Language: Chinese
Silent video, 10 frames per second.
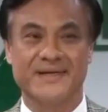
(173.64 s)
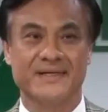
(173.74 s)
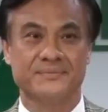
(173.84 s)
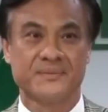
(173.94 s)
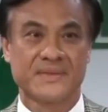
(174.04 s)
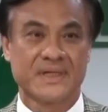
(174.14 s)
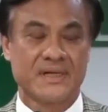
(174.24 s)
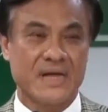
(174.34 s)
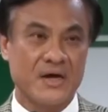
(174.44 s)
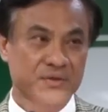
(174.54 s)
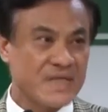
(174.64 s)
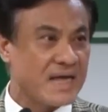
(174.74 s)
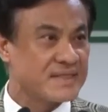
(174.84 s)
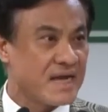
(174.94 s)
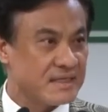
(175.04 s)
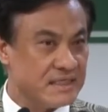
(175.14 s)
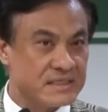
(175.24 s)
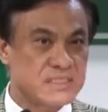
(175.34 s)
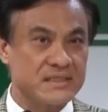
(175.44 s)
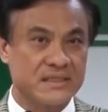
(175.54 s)
人，然后大家一
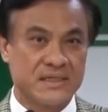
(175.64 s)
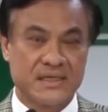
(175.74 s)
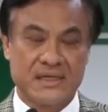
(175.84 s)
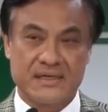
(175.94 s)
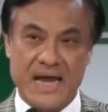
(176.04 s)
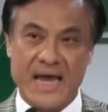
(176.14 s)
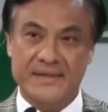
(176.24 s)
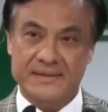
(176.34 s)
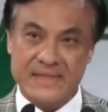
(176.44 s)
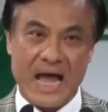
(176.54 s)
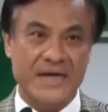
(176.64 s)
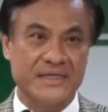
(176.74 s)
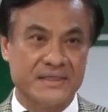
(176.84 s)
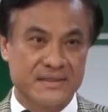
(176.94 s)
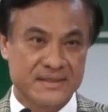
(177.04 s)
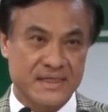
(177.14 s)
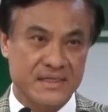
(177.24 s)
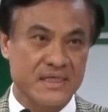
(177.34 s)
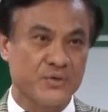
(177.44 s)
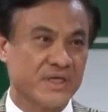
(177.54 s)
致来打赢这个
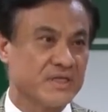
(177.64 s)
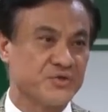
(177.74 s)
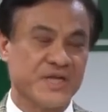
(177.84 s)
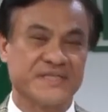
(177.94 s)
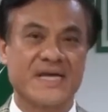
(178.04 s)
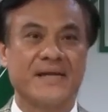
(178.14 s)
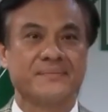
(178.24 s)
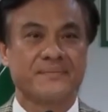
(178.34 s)
立委的选战。